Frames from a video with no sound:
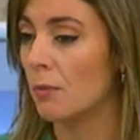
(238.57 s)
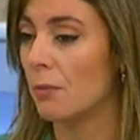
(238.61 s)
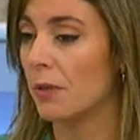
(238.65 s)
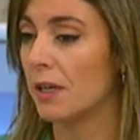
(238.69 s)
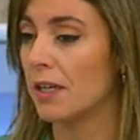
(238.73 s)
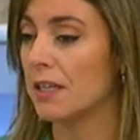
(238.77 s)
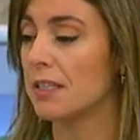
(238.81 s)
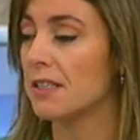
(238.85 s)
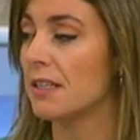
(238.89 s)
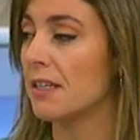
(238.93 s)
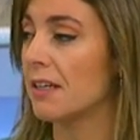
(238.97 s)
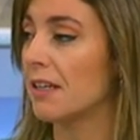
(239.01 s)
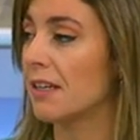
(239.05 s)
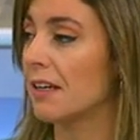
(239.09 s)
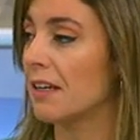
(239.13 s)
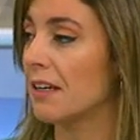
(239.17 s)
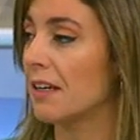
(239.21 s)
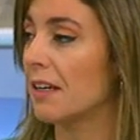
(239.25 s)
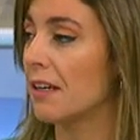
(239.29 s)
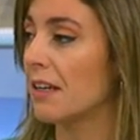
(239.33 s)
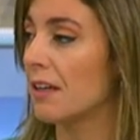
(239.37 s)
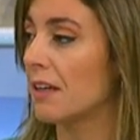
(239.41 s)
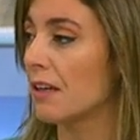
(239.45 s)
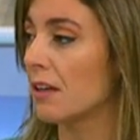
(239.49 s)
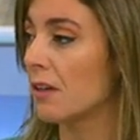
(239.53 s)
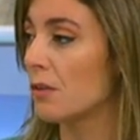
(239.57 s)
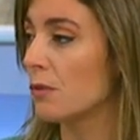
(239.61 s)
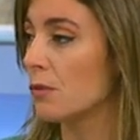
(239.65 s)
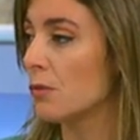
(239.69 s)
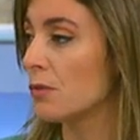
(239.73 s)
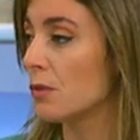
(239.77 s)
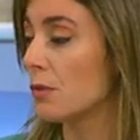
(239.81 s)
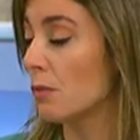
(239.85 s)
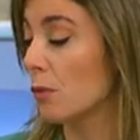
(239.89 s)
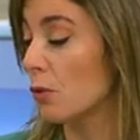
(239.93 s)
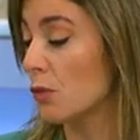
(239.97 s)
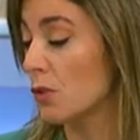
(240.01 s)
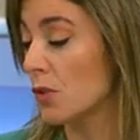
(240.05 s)
Pareciera que
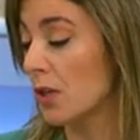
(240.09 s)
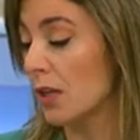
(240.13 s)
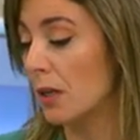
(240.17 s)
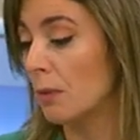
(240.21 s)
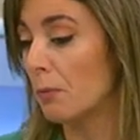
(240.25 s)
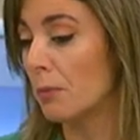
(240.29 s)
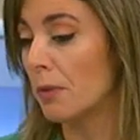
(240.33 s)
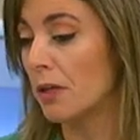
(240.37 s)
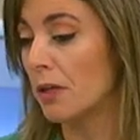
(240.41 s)
el